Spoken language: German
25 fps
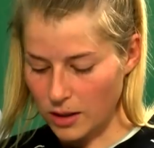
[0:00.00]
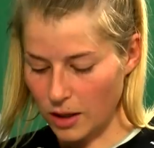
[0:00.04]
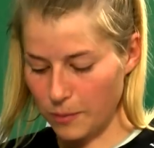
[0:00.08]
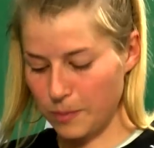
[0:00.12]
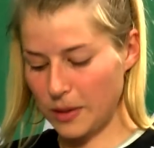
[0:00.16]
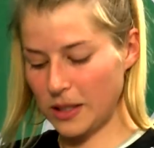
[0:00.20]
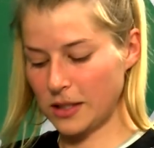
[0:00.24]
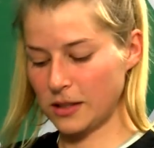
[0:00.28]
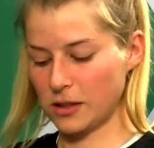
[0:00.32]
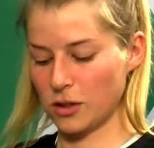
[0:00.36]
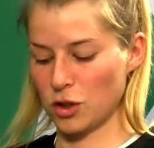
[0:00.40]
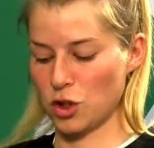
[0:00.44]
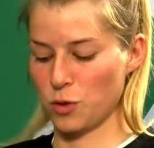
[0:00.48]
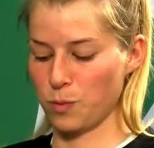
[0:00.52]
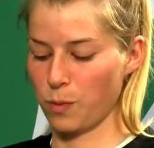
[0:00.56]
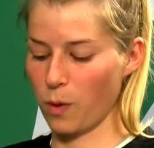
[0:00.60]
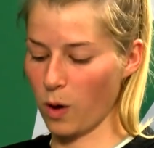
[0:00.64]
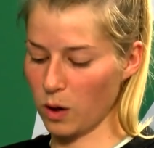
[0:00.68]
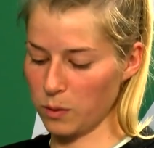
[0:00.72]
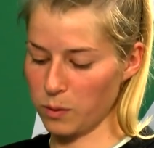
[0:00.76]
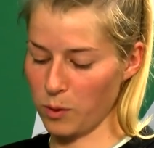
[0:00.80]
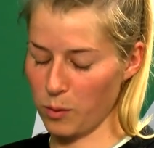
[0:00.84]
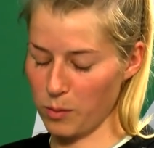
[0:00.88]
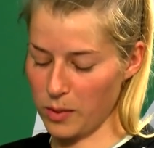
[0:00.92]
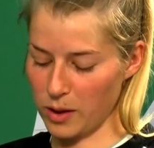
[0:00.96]
der beste
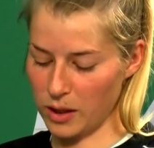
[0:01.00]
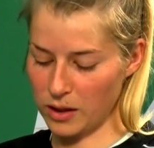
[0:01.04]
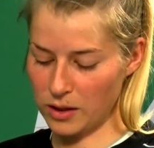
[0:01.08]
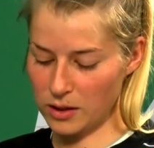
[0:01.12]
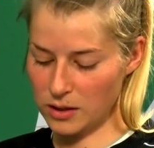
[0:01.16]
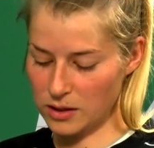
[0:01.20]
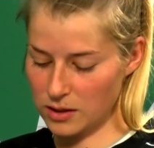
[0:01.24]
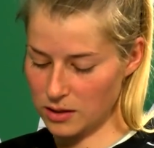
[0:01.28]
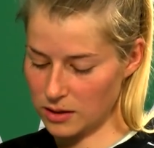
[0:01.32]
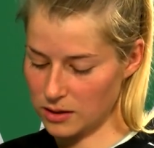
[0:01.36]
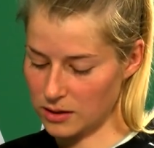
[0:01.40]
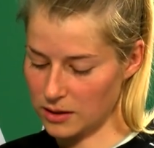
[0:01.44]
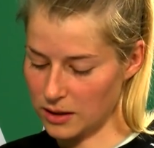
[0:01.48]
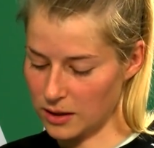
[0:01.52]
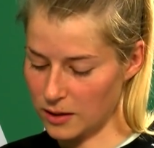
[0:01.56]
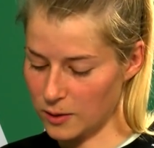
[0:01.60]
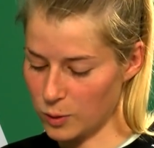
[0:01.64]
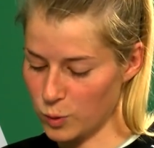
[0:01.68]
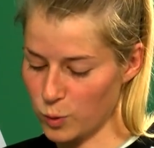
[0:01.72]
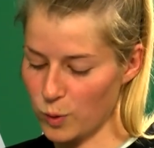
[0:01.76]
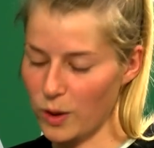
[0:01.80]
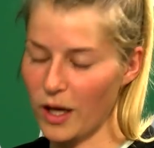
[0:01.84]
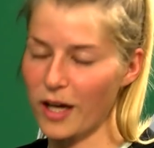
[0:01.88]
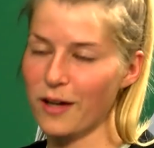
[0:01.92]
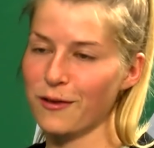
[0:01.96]
Sportmoment, den
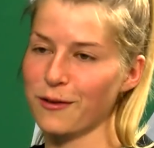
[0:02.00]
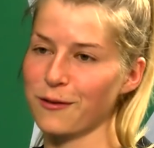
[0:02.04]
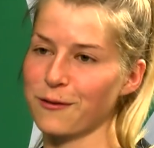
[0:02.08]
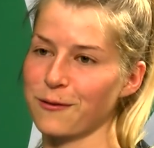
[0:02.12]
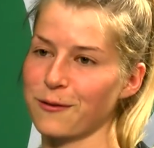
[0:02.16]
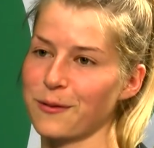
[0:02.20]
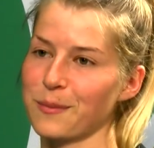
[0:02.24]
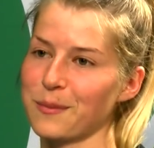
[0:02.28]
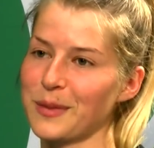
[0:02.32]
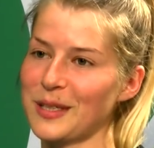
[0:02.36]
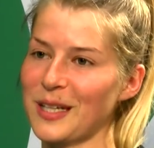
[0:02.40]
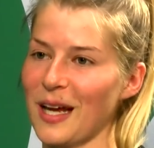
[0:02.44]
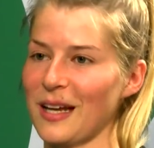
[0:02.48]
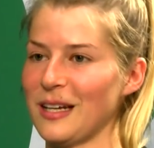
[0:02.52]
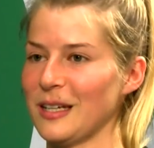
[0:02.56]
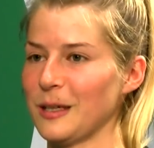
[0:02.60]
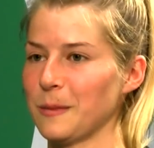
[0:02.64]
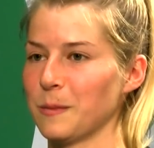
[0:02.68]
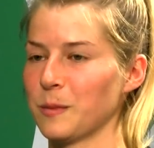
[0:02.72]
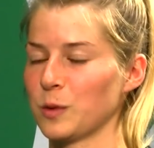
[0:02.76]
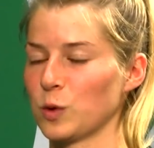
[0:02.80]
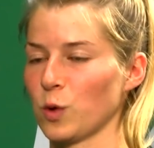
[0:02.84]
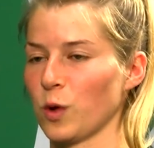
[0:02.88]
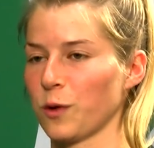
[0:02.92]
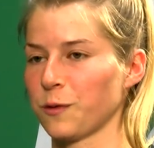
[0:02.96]
du live
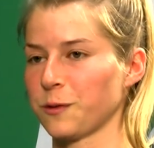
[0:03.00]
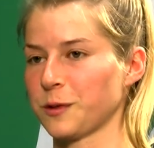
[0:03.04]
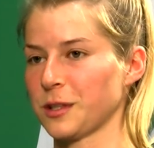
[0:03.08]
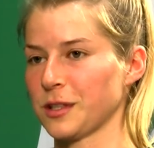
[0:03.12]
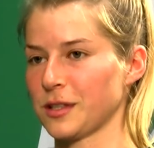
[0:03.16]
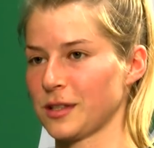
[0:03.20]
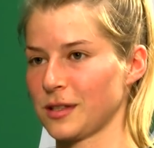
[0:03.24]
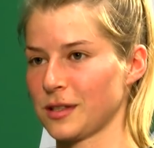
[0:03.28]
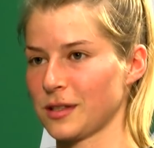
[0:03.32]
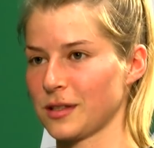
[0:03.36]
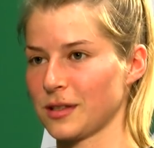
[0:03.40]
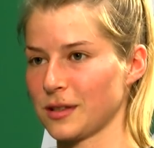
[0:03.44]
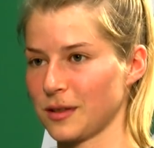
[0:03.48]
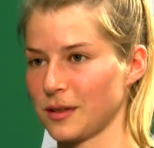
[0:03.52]
miterleben durftest?